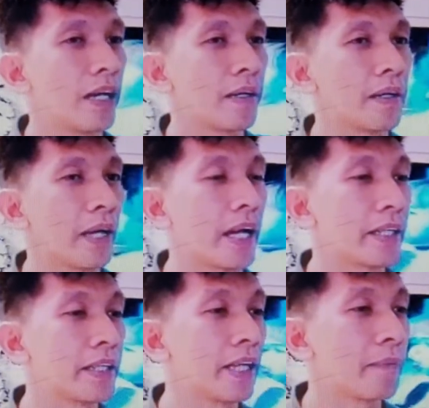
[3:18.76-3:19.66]
uh,
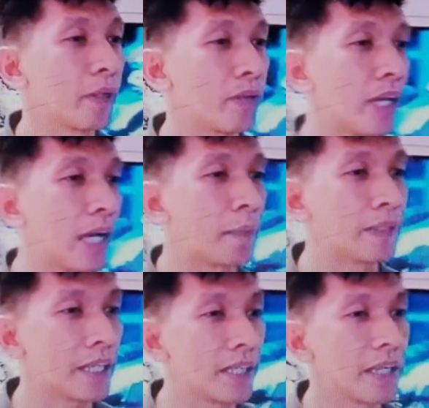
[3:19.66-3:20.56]
kahit na meron kang
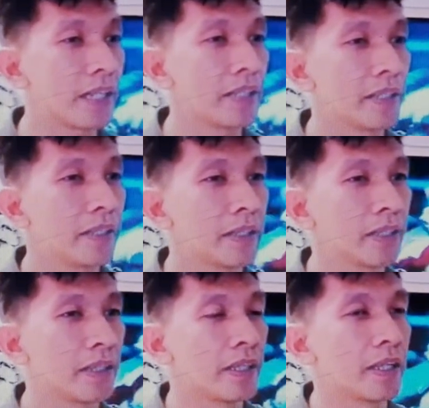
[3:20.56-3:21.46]
kapansanan,
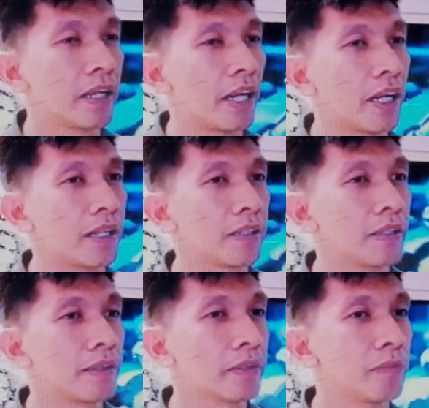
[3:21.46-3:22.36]
uh, ah,
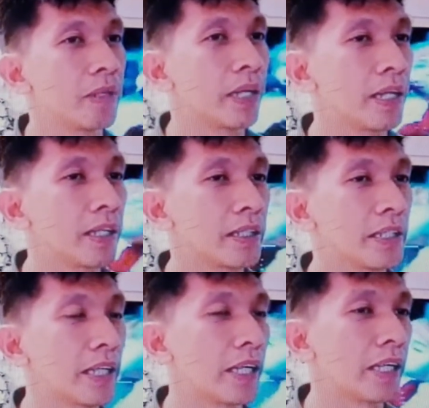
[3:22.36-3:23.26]

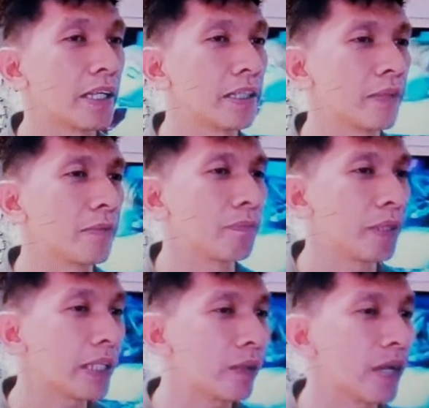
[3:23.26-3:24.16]
baga, hindi ka na,
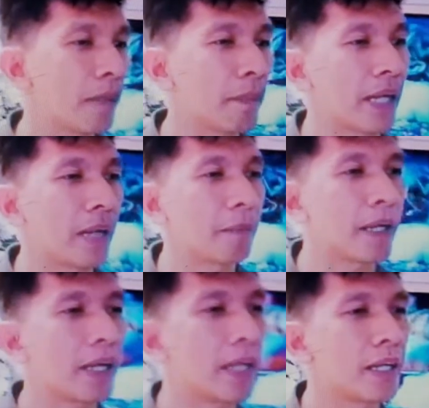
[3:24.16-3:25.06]
may ginawa kang
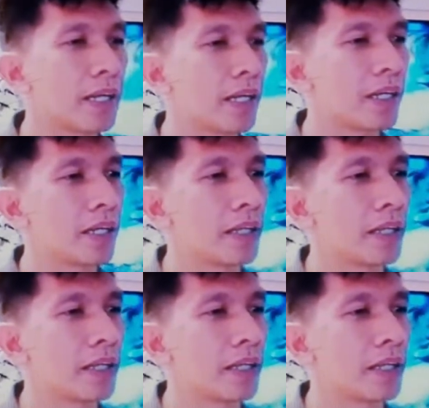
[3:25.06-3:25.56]
paraan para